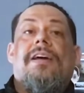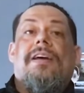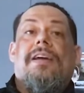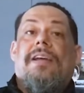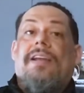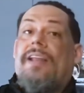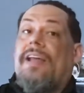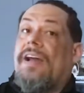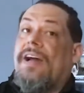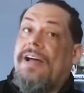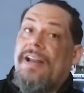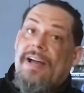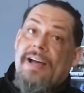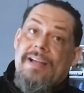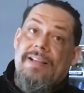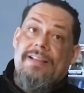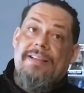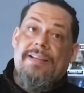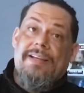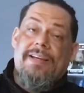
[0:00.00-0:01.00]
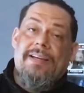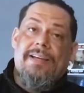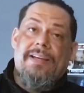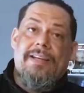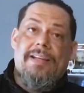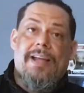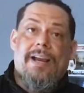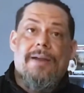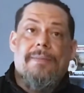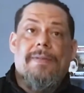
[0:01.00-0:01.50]
y le ganaste y
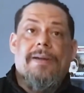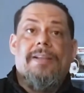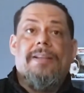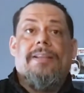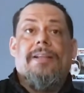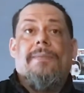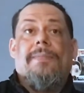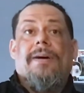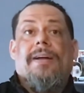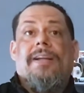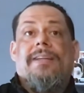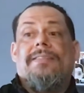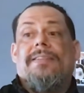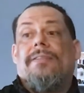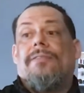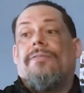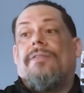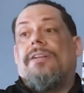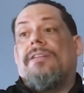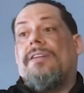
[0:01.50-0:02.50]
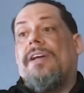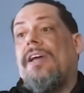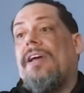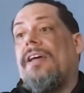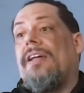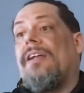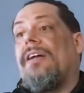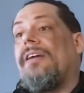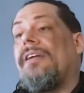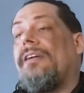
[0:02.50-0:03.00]
de repente aparece tu
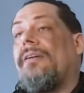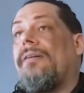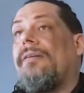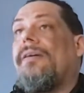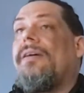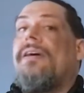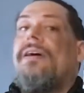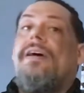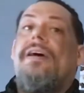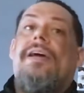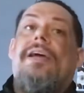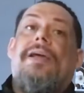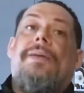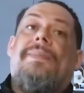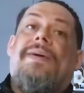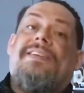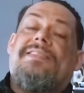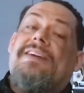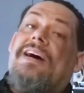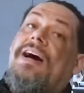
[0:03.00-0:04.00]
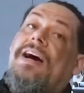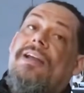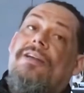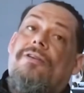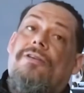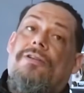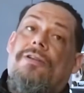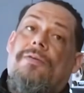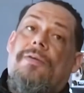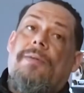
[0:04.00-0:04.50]
Atenas y, y pasa
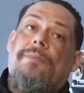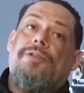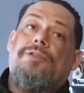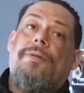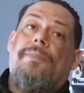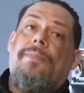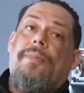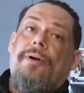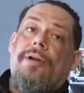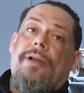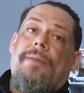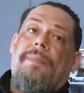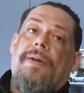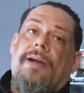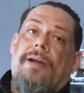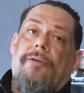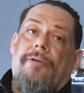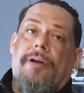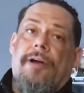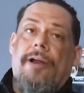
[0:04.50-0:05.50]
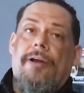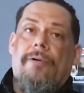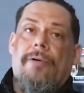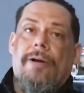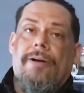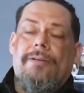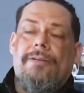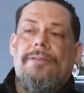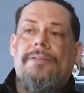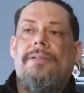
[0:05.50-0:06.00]
algo, no te va mucho spoiler para que juegues el
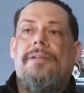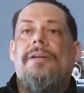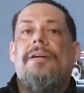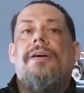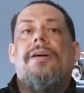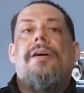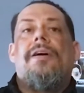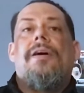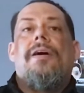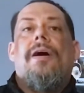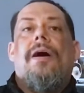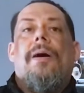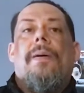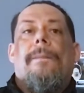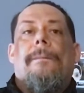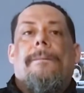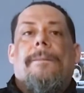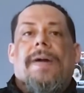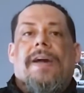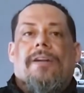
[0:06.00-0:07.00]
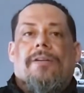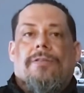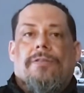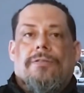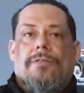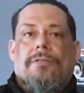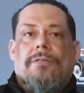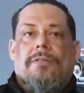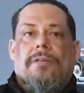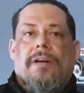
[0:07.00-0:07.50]
juego.
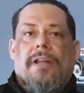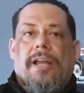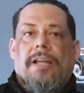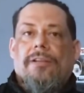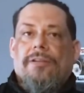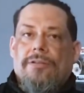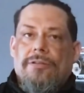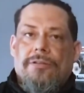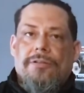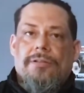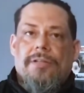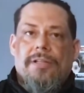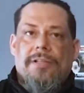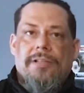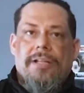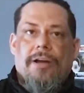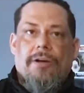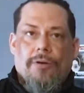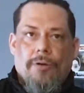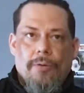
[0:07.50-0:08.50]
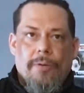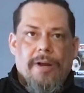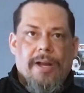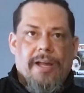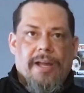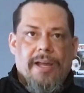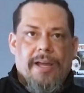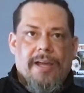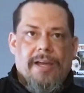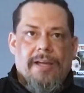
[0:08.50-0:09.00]
Pero Kratos
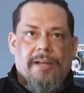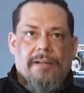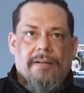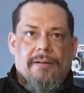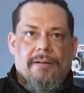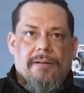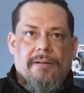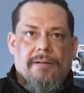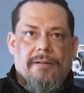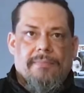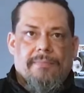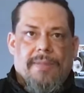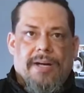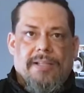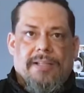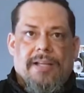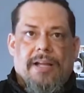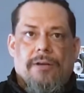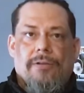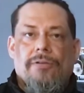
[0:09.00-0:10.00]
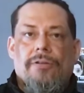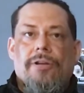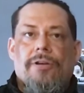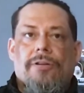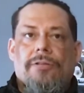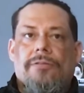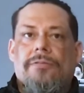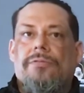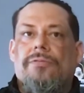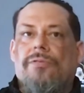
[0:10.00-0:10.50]
descubre que matar a un
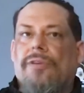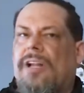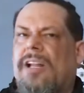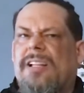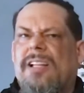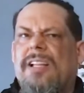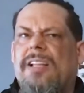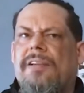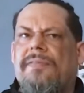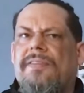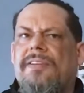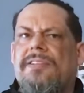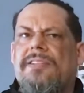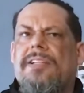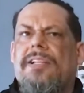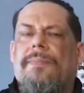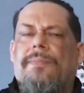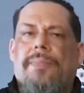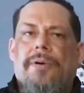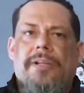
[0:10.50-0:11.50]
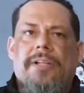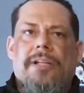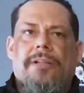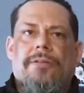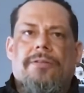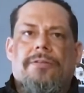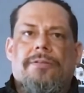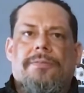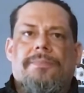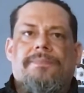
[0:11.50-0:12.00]
dios no era tan difícil después de
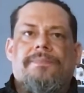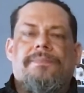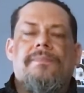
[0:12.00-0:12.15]
todo.